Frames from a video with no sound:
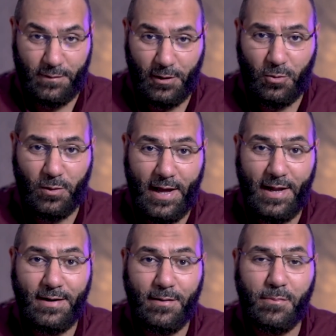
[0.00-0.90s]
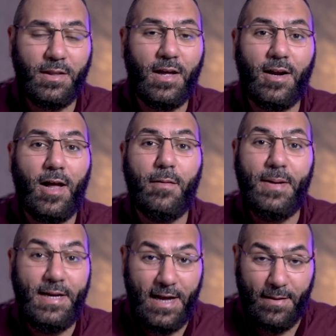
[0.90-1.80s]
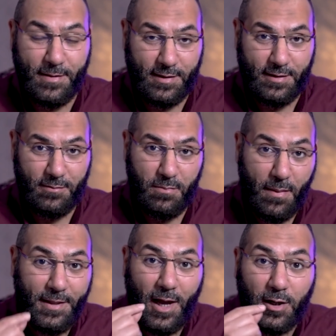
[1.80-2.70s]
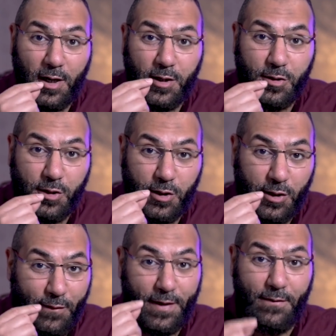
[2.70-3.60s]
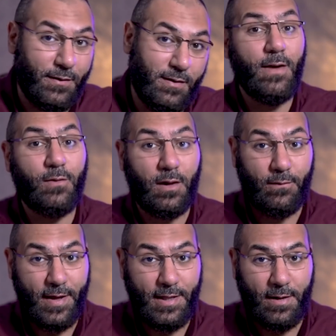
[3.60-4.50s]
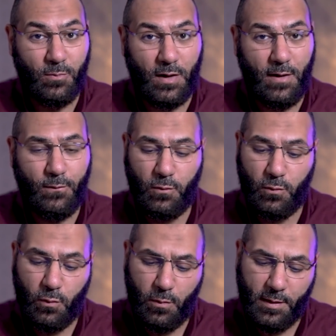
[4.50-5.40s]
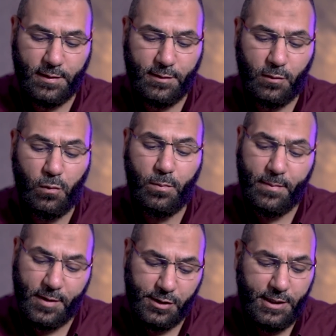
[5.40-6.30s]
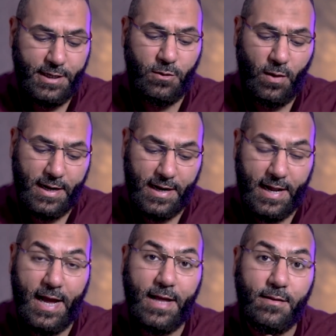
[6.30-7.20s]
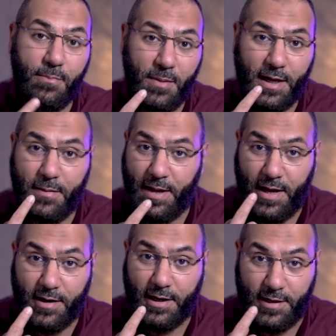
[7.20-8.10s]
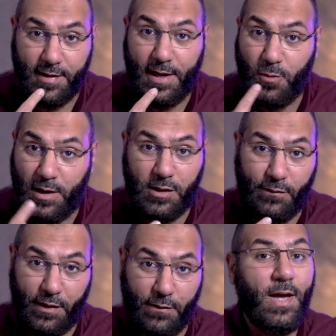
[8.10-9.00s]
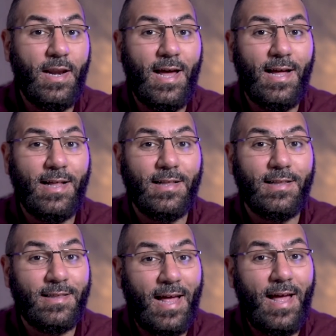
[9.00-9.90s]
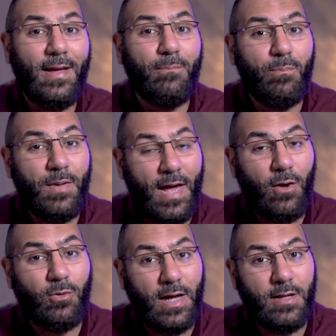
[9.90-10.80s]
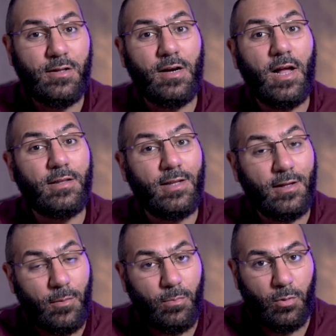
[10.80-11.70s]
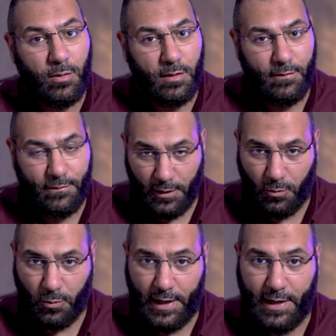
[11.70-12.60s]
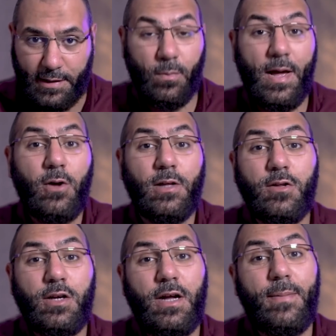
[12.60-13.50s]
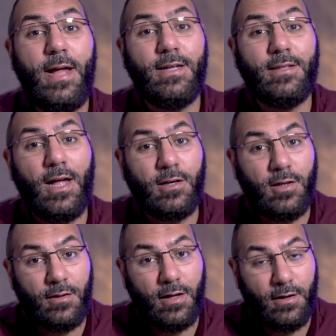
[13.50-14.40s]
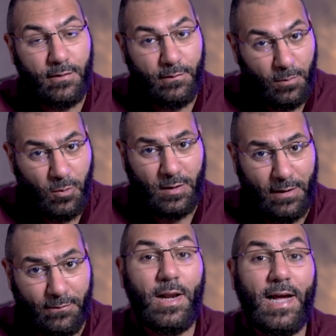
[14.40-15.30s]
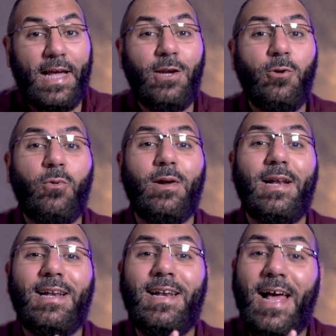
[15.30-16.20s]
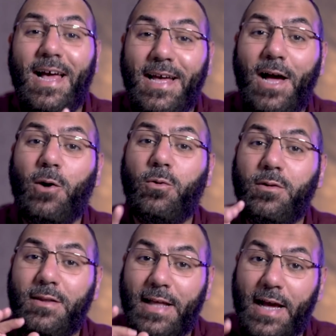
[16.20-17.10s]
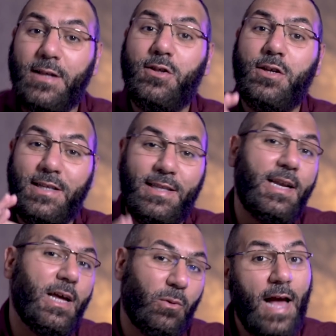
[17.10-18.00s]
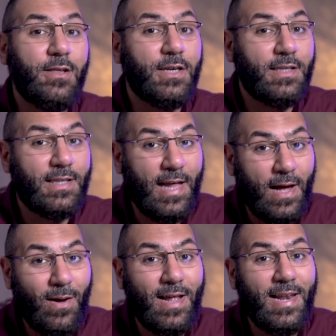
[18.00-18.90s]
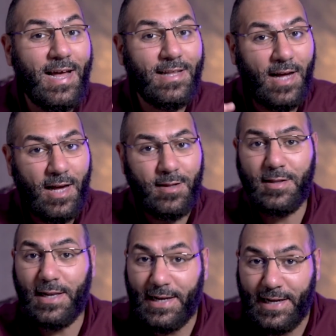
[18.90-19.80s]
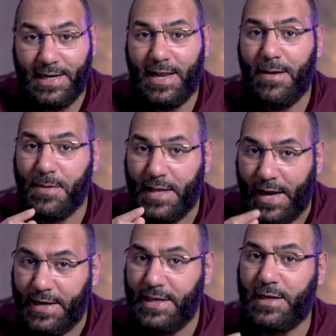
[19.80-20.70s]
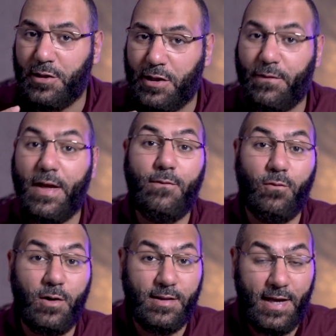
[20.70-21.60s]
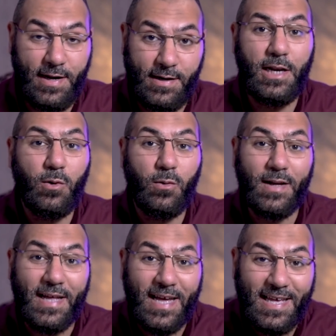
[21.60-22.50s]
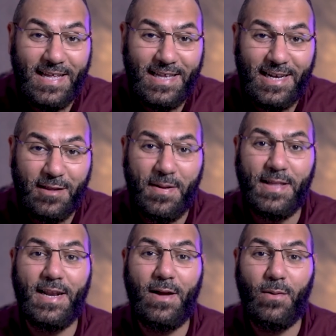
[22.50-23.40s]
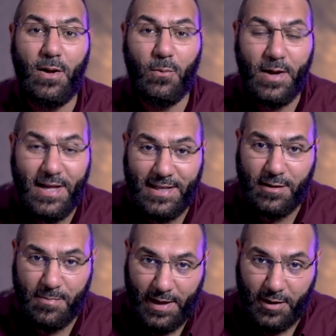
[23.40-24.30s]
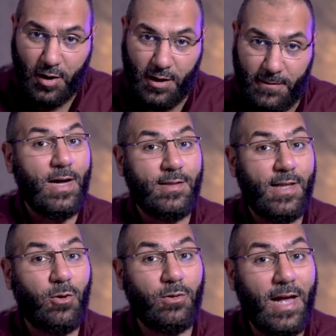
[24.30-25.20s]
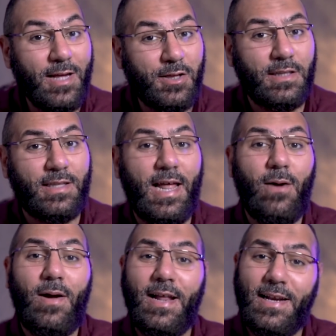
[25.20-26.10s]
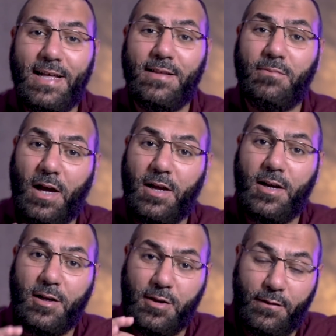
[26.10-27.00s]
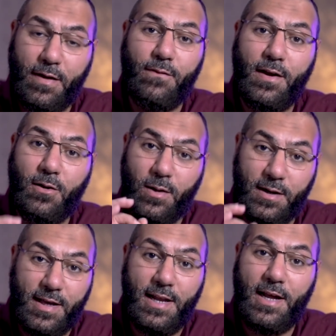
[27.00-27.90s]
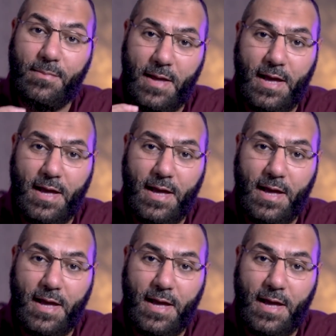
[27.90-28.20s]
في القرآن بتقرأ بعينيها بس ما بتحركش شفايفها يفضل فاتح مصحفه وباصص له بيمشي عينه على الآيات من غير ما يحرك لسانه ولا شفايفه وهنا ده بياخد اجر التدبر في القران وبياخد اجر عباده النظر في المصحف ولكنه لا ياخذ اجر التلاوه اجر التلاوه لا يتحصل الا بتحريك الشفايف واللسان لانه هي دي اللي اسمها تلاوه وهي دي اللي اسمها قراءه عايز تاخد اجر التلاوه لازم تحرك شفايفك ولسانك